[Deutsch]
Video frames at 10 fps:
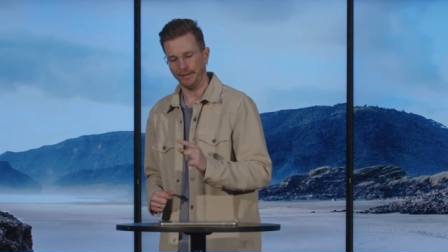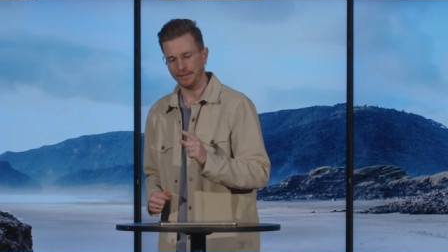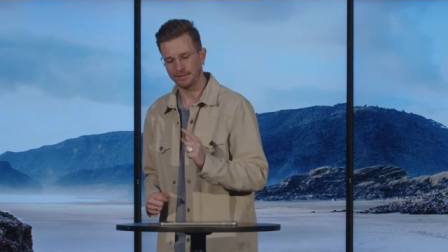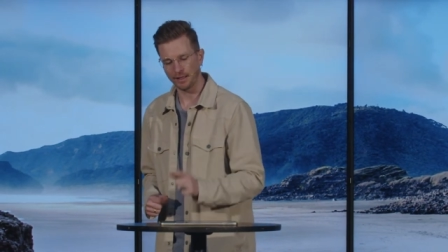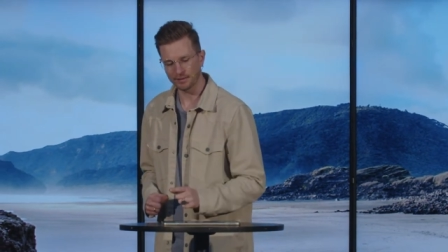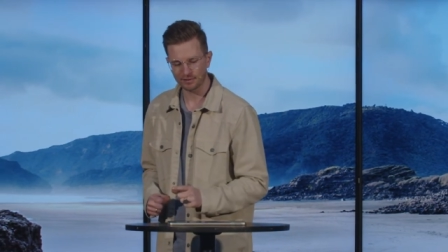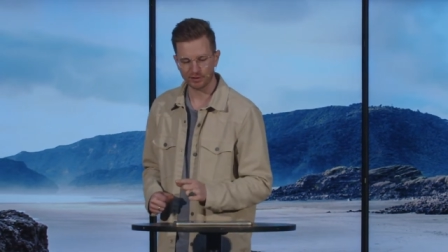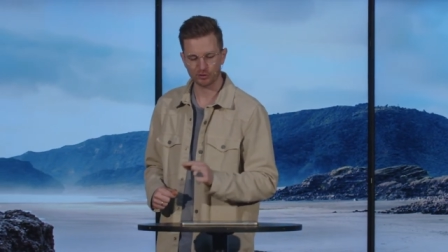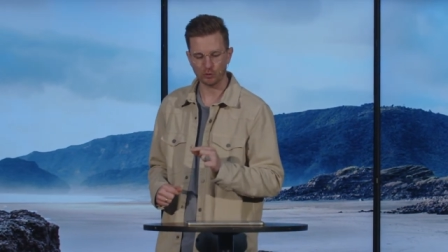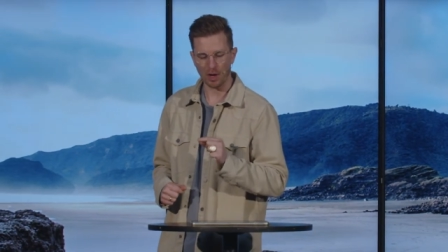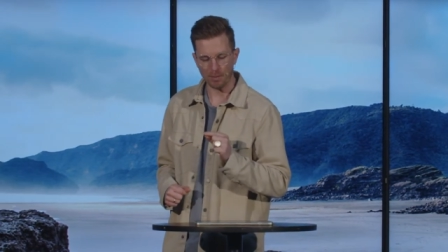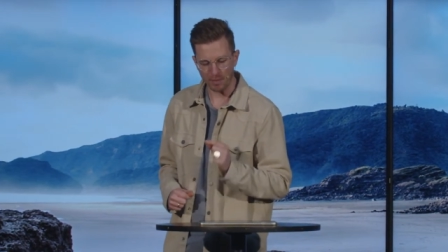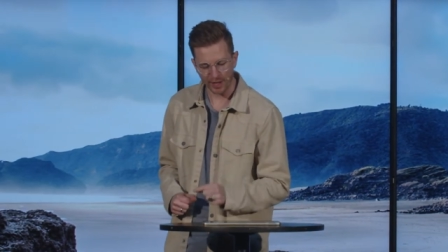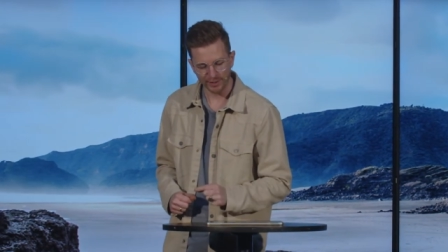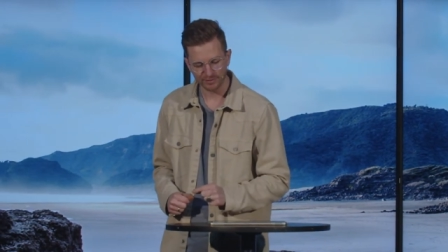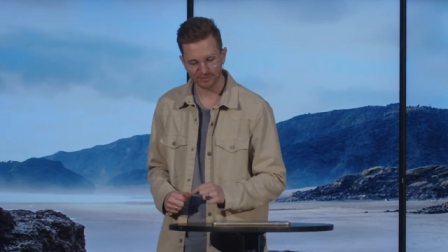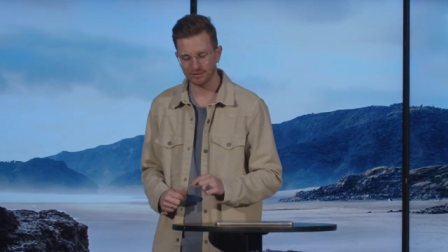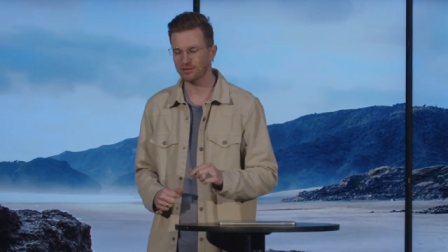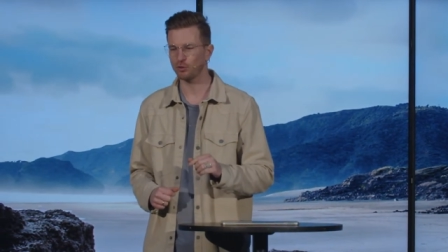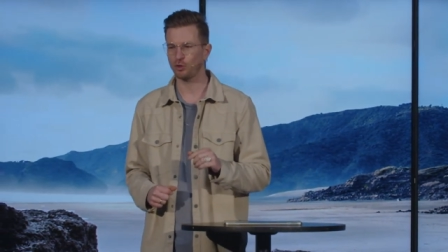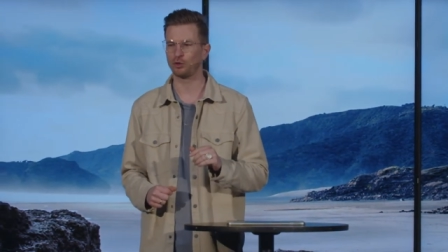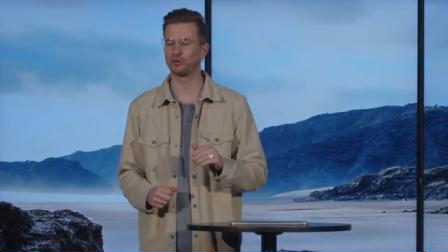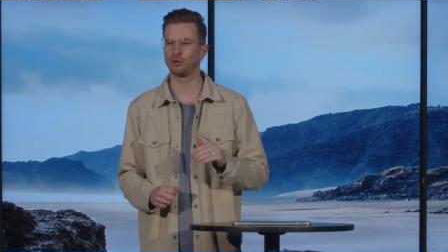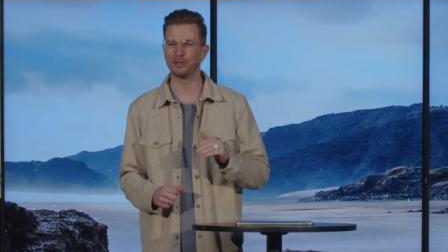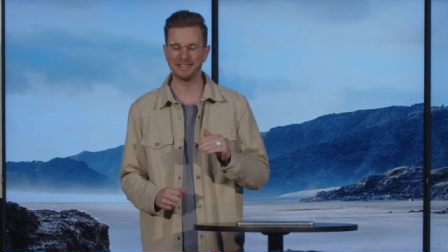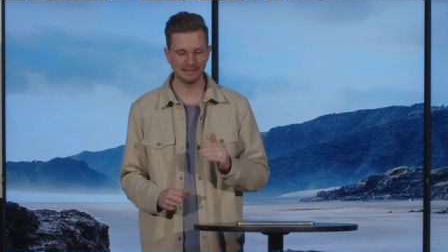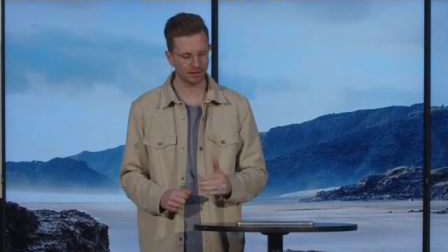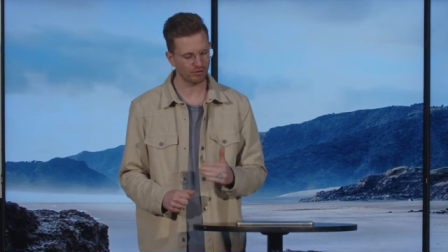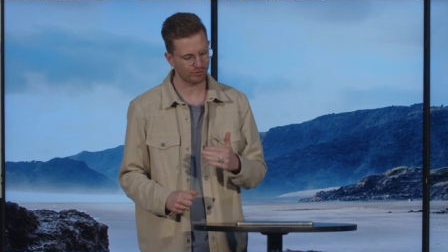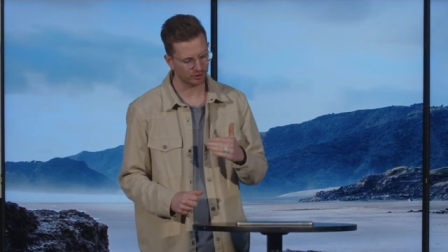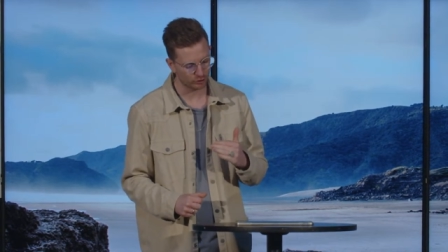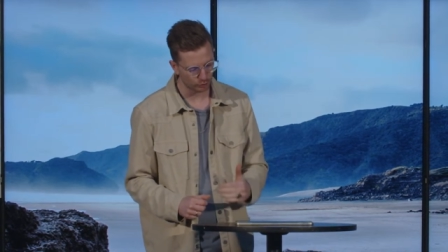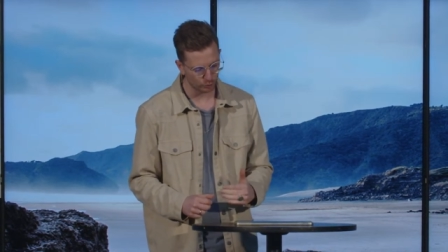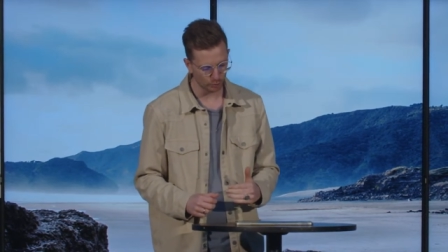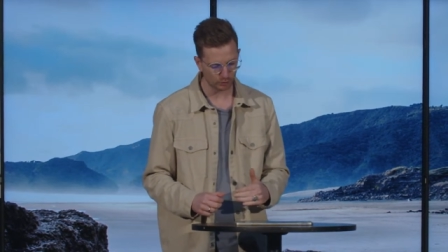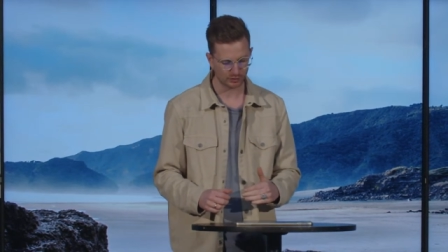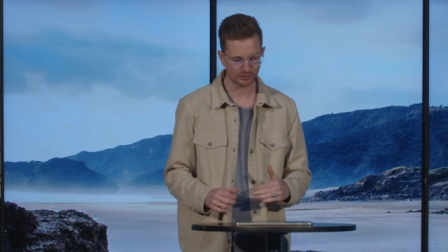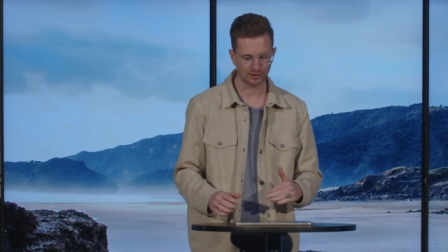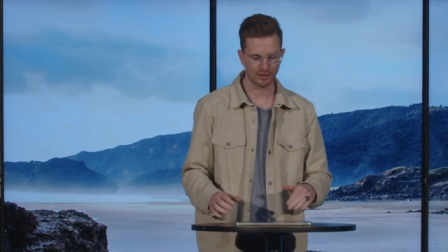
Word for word: Das, was du am meisten zu kontrollieren versuchst,